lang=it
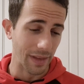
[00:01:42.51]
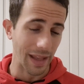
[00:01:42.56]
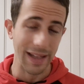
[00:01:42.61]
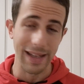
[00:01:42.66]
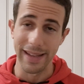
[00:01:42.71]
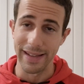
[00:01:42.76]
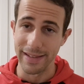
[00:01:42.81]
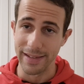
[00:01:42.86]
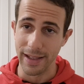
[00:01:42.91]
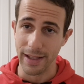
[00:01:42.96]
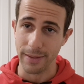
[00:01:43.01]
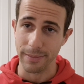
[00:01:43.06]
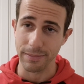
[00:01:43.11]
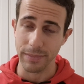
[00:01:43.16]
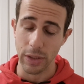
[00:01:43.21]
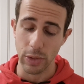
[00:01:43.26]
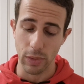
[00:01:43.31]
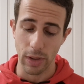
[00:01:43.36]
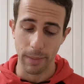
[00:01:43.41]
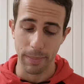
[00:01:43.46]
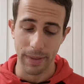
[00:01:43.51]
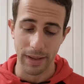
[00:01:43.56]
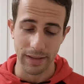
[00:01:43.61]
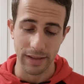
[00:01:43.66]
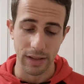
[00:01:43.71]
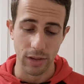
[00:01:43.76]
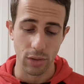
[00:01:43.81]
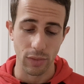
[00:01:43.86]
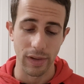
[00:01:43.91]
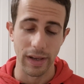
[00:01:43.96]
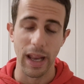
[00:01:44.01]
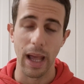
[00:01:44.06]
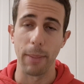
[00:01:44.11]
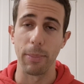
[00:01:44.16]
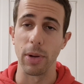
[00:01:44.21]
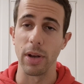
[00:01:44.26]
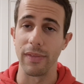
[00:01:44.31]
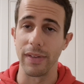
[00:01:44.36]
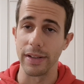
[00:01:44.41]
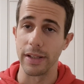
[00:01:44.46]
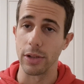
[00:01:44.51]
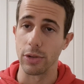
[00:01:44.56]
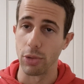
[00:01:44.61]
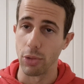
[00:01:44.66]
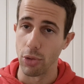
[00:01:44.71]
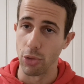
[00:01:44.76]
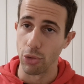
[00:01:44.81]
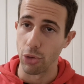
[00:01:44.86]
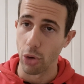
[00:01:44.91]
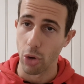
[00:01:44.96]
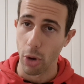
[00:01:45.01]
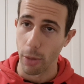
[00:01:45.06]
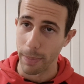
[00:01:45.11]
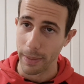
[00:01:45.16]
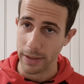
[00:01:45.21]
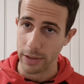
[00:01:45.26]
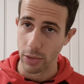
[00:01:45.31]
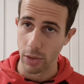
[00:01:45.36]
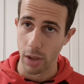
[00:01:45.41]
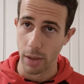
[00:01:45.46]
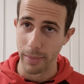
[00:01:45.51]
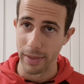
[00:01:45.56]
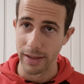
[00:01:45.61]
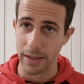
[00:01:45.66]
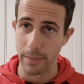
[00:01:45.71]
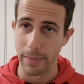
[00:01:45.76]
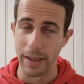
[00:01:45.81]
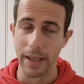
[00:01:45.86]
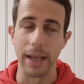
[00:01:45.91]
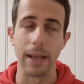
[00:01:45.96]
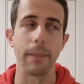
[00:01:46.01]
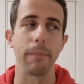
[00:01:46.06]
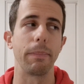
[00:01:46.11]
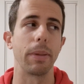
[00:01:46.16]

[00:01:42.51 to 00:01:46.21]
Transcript: l'Inter, in una partita dove il Napoli, va detto, non giocò particolarmente bene,